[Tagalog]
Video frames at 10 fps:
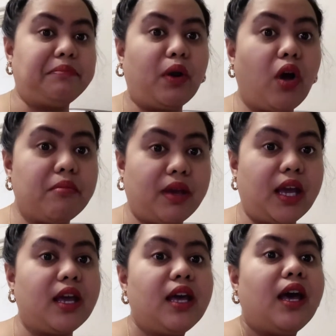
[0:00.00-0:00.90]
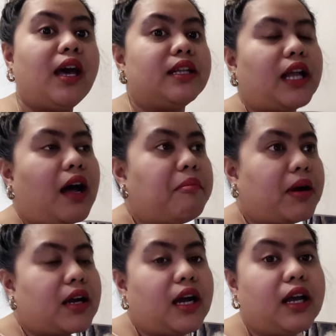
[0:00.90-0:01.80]
Pero kami,
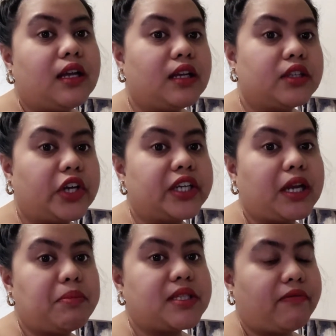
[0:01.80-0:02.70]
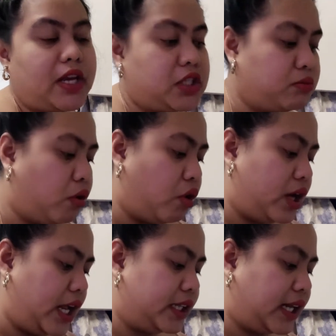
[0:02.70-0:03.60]
nakapag-turn kami sa Facebook
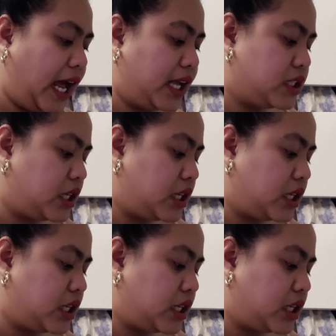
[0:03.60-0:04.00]
online class.